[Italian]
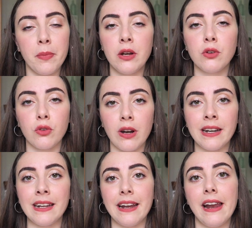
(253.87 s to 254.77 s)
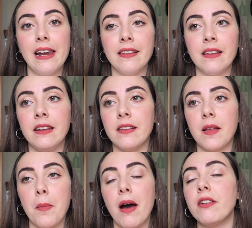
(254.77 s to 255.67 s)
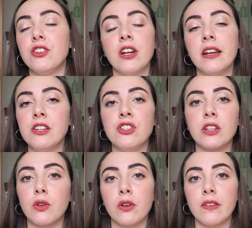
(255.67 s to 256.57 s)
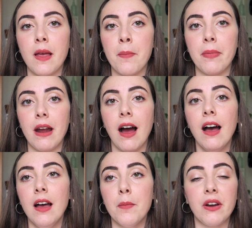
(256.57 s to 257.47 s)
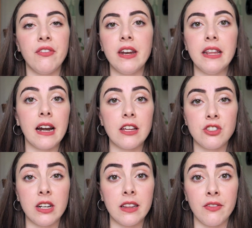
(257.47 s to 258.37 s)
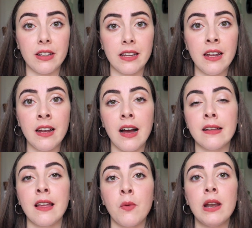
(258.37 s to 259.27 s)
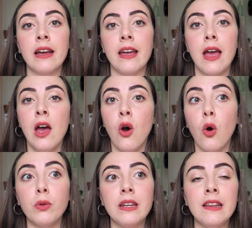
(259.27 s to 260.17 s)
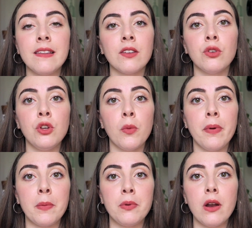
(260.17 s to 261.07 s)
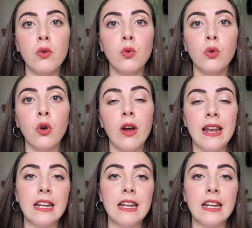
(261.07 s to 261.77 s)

periodo sono andata dall'estetista, ma gira e rigira torno sempre a preferire la ceretta fatta in casa. Quella che ho utilizzato io per più a lungo è